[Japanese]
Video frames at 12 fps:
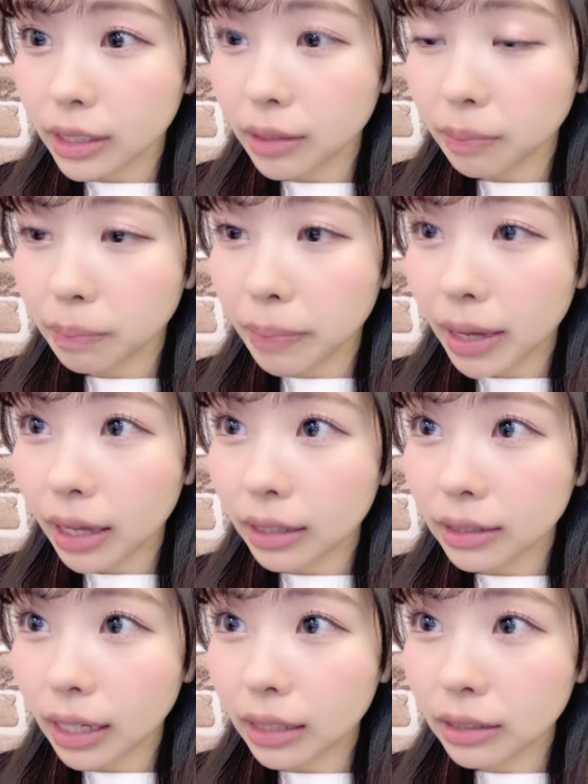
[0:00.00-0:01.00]
きっぺ
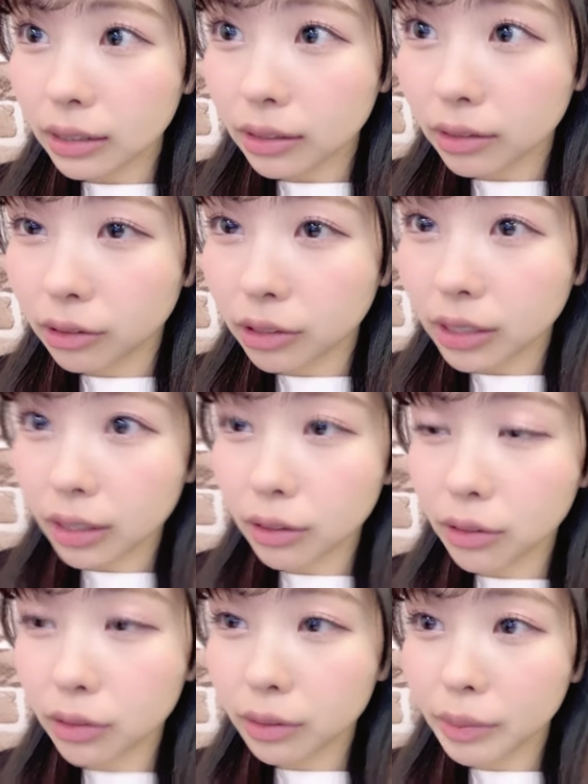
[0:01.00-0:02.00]
いさんお茶
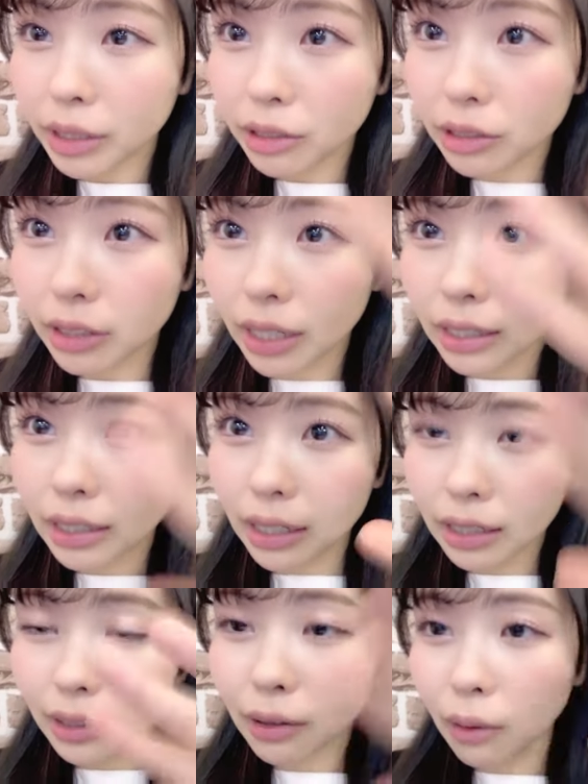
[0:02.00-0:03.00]
とミルクあり
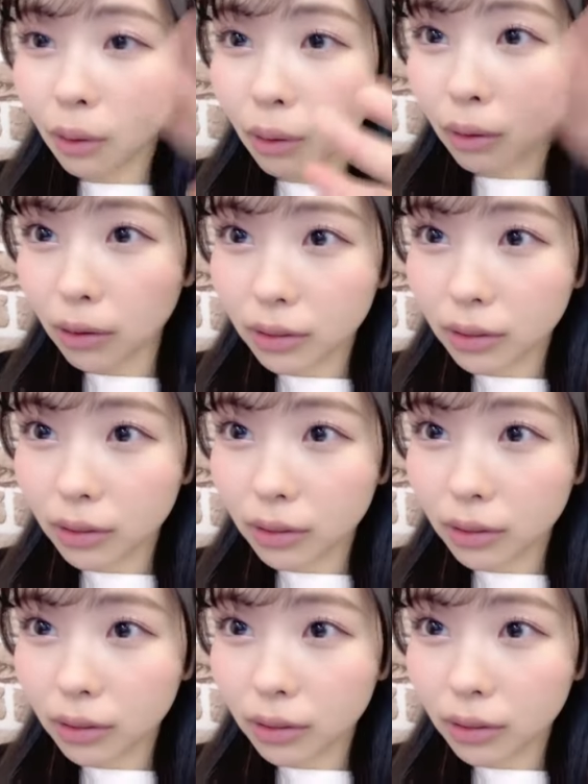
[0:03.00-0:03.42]
がとう。